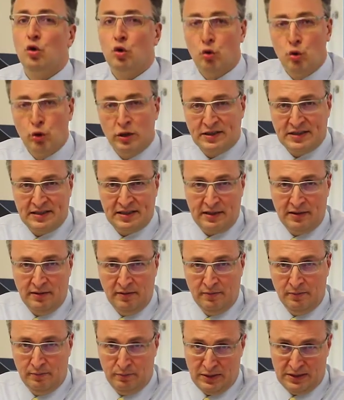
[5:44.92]
kurze
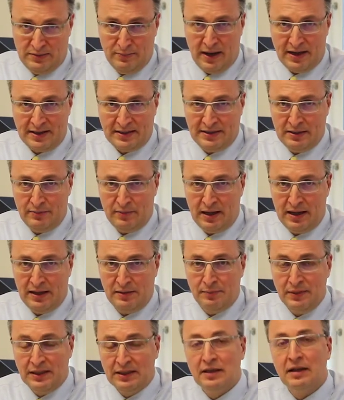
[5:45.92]
bis
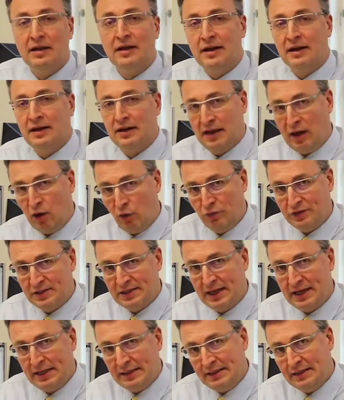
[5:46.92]
maximal mittlere
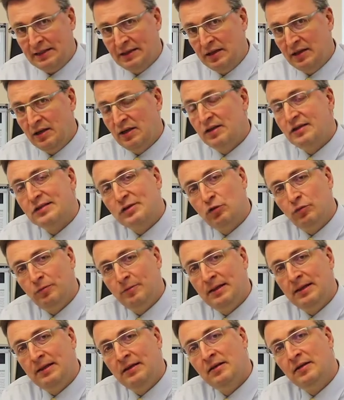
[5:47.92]
Laufzeiten
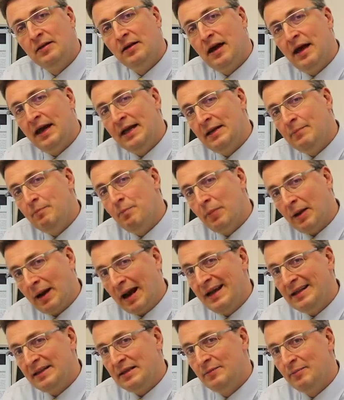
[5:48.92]
sowie einen
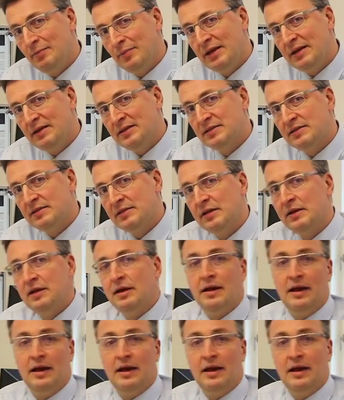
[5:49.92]
breiten Mix